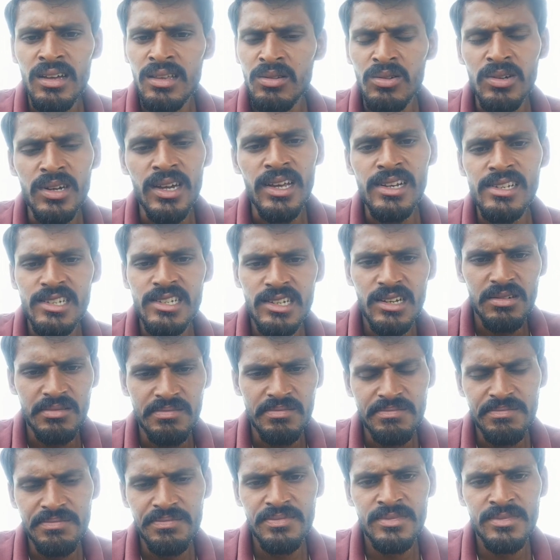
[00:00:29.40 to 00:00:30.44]
నువ్వు గెలిచావు
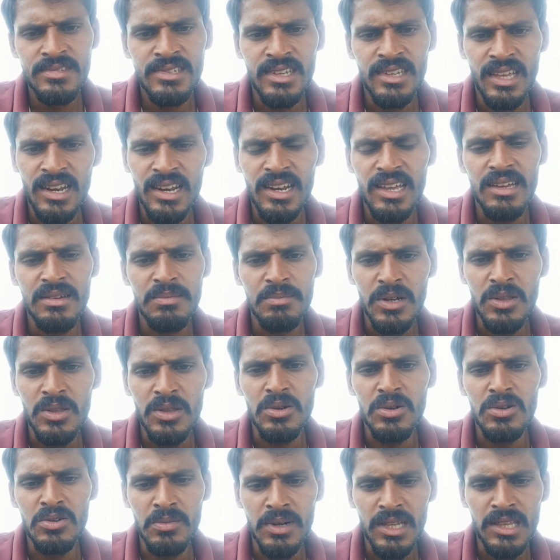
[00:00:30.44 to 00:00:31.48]
సర్లే
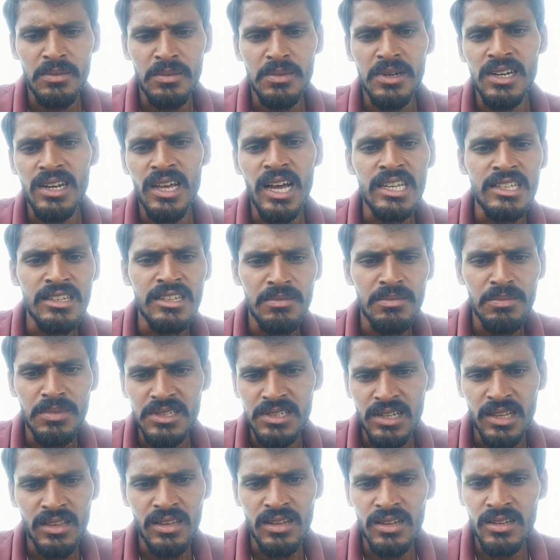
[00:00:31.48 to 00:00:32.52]
మనోడు మన బిడ్డ అని
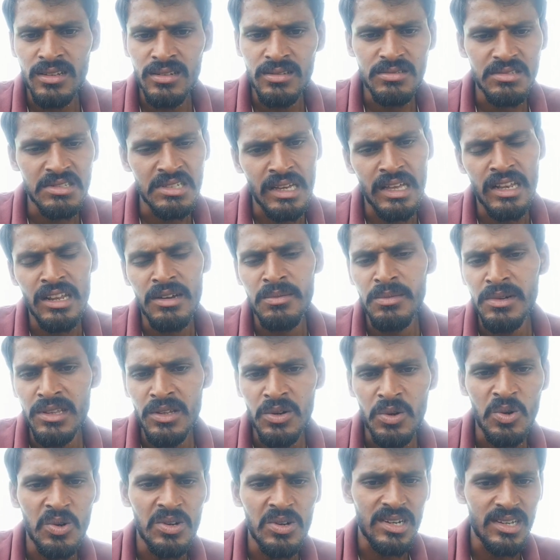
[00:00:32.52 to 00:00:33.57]
చెప్పేసి అన్న చాలామంది
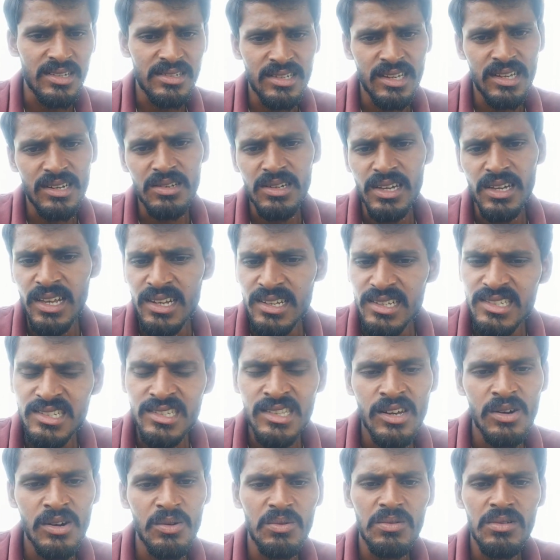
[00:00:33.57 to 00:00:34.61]
ఓటేశారు
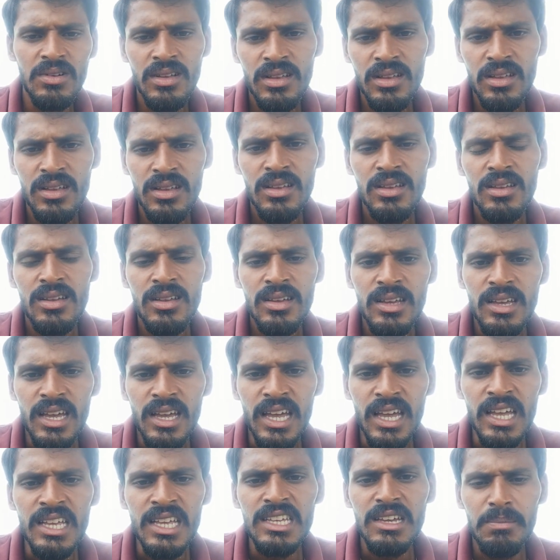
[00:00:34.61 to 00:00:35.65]
గెలిచినావు
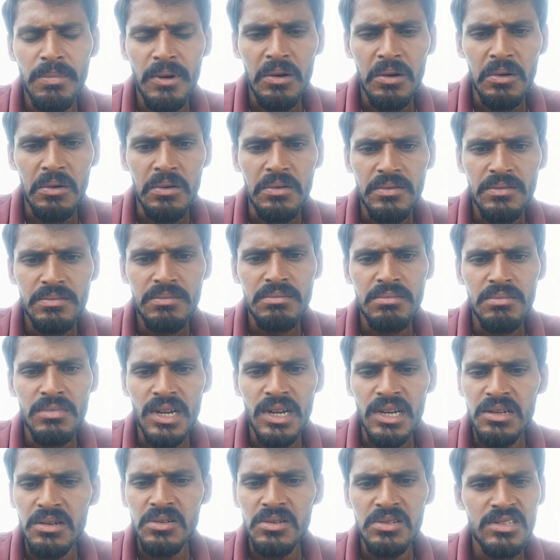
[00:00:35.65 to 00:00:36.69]
ఏం చెప్పావు
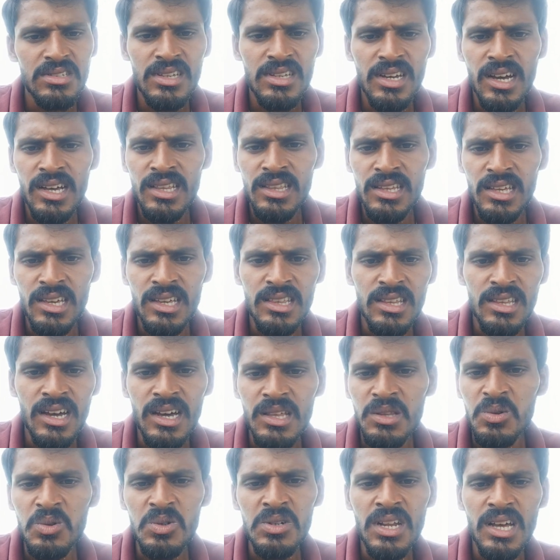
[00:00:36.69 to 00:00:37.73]
బయటకు వచ్చిన నేను
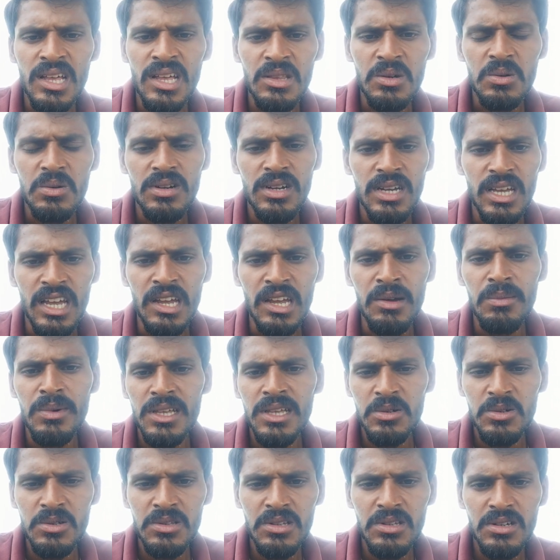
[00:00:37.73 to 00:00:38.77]
ఆదుకుంటా అన్నావు ఏం
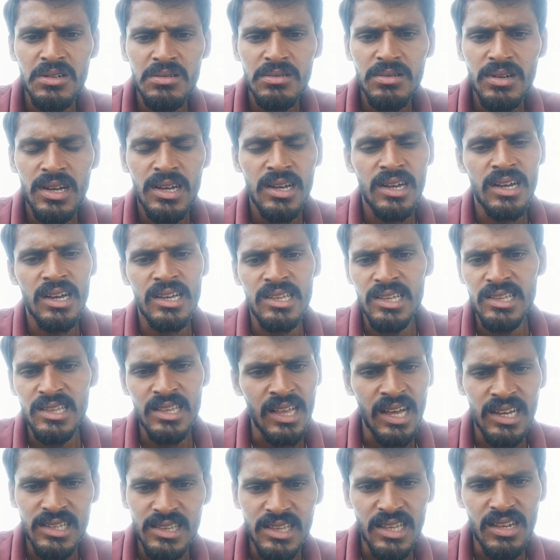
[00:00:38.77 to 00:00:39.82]
ఆదుకున్నావు అదైతే
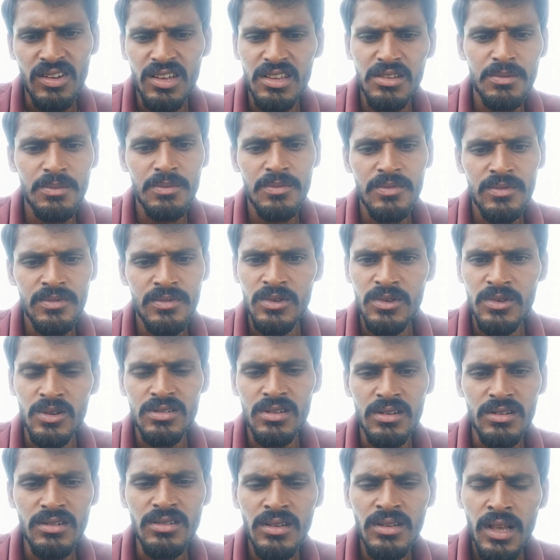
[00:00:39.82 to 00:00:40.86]
నాకు తెలియదు
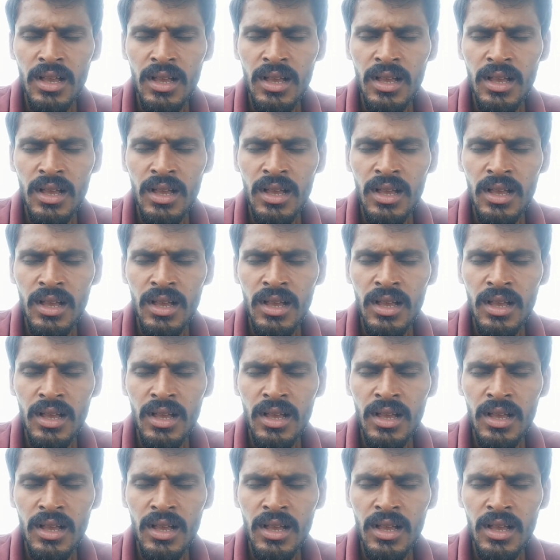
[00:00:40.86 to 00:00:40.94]
దోస్తులు